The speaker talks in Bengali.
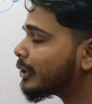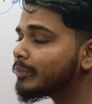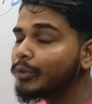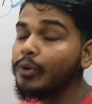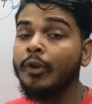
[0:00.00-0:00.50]
করতে
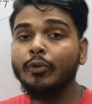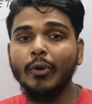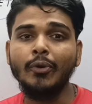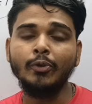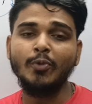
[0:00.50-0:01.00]
পারো
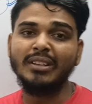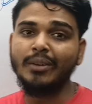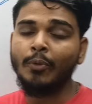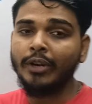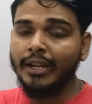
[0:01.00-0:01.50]
তখন
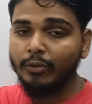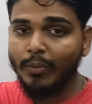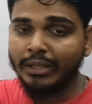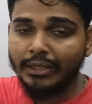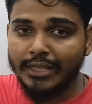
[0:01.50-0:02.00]
তোমাদের মনে
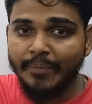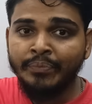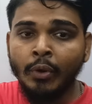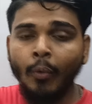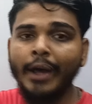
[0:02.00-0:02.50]
তোমাদের যে
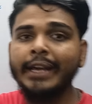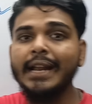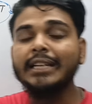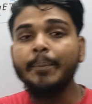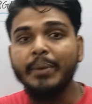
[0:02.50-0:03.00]

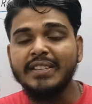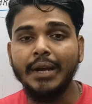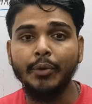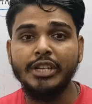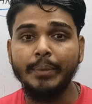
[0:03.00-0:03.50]
ওয়ার্কের একটা
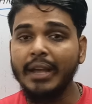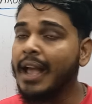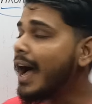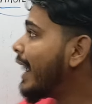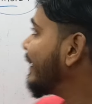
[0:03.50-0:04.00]
প্রেশার রয়ে যাবে
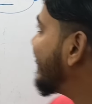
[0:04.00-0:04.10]
আর